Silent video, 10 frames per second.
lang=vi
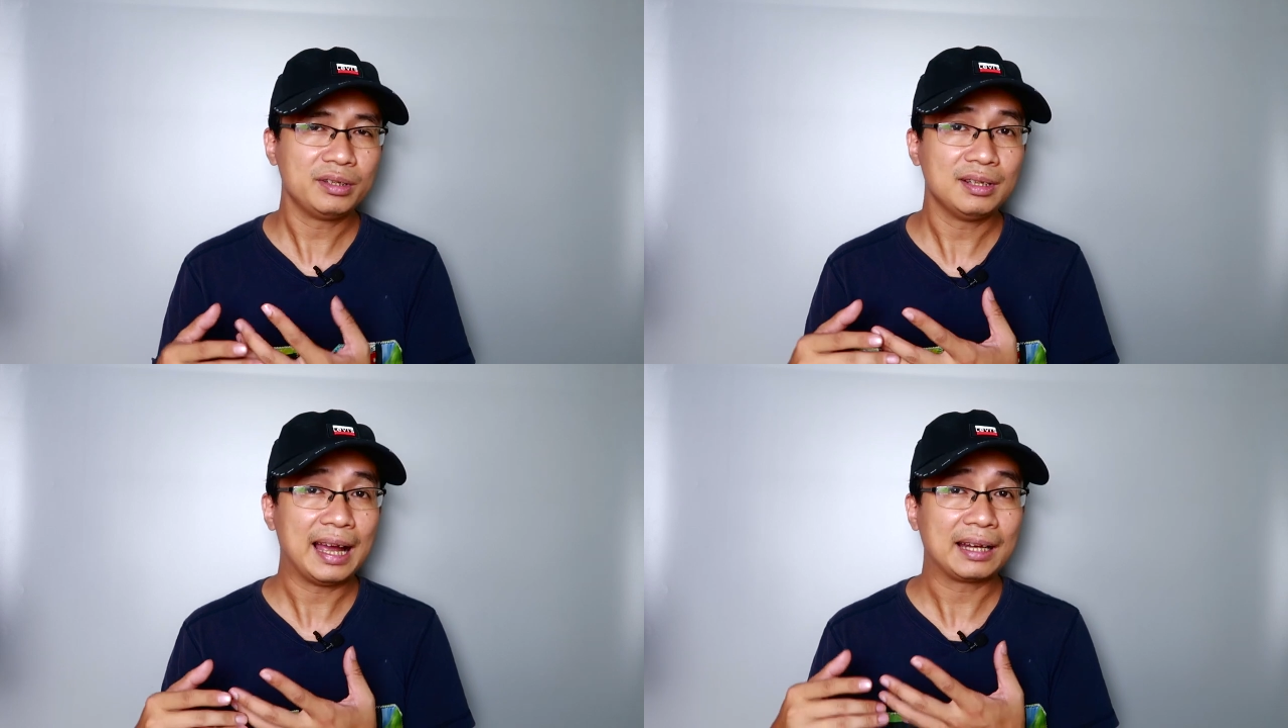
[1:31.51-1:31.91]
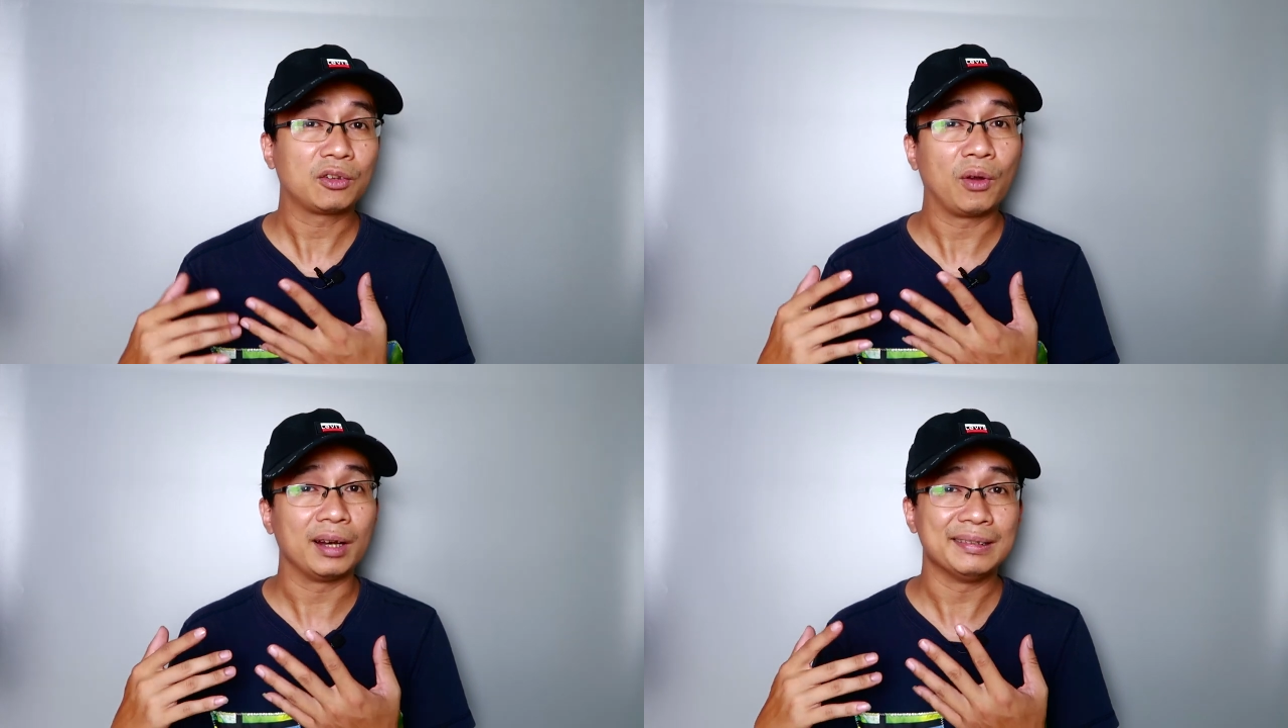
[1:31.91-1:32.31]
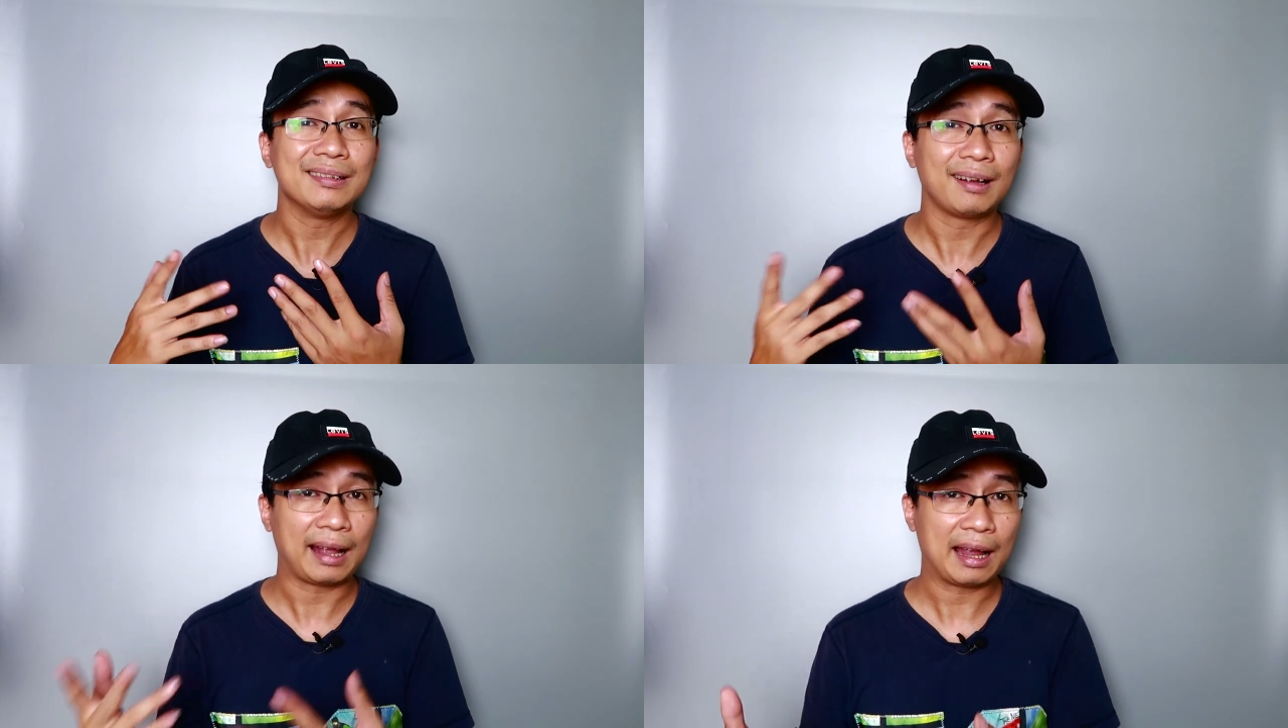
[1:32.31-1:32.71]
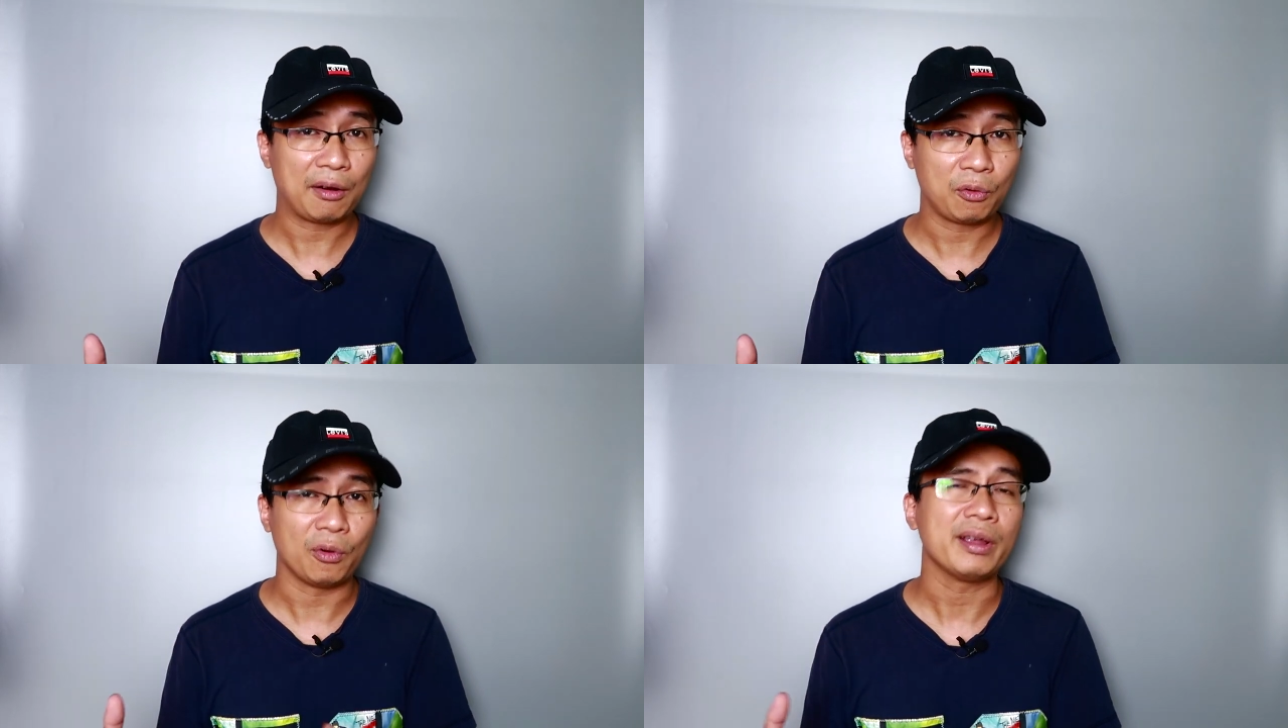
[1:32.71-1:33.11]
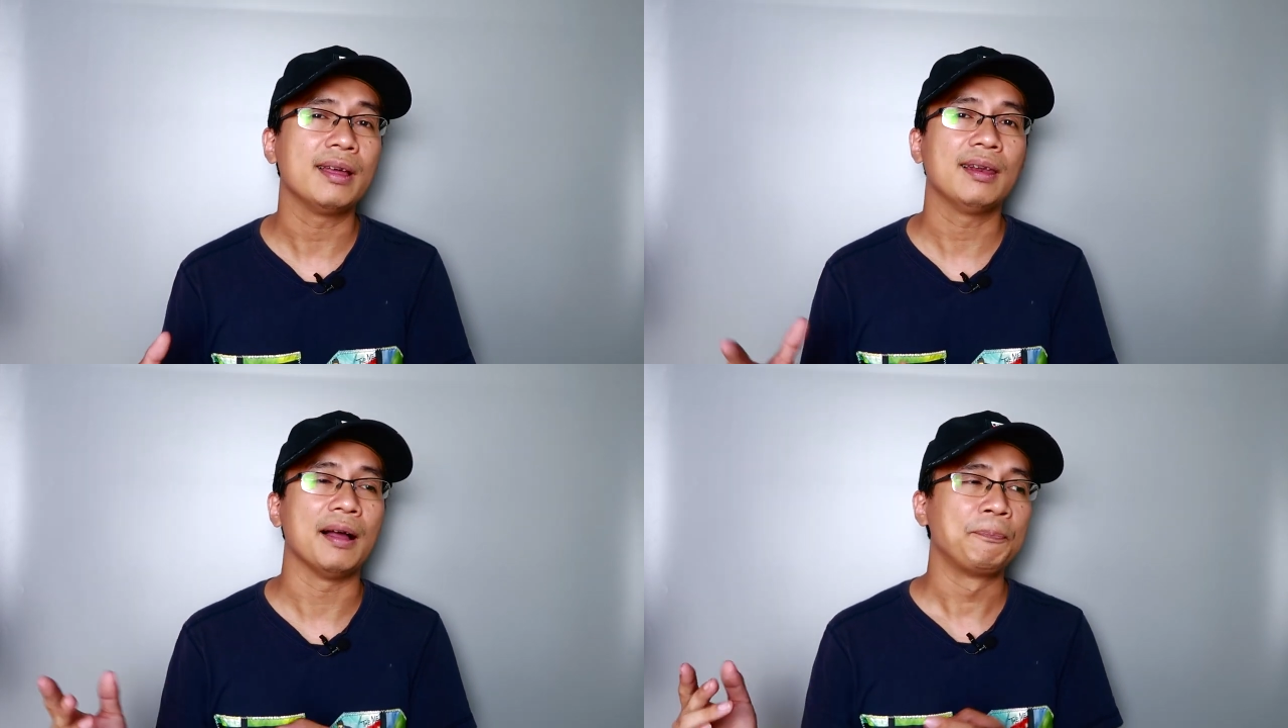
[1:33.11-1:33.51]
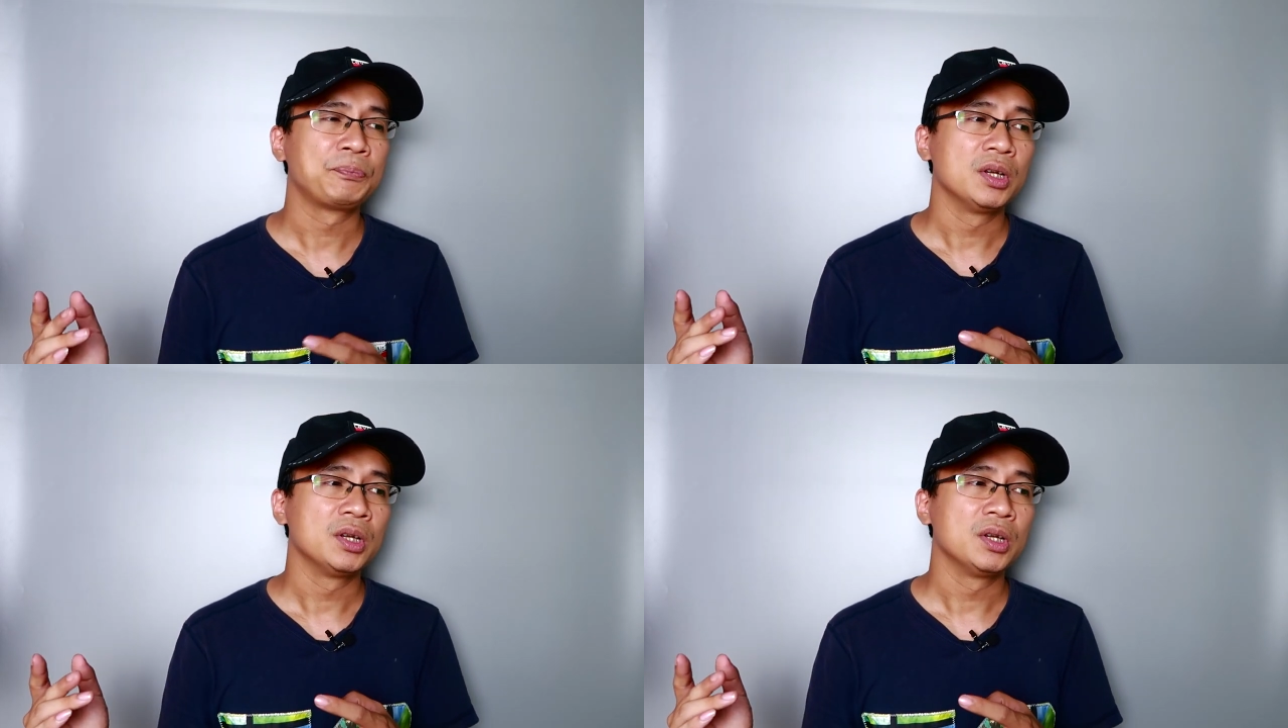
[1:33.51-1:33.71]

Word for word: cái sự an toàn rất là cao có nghĩa là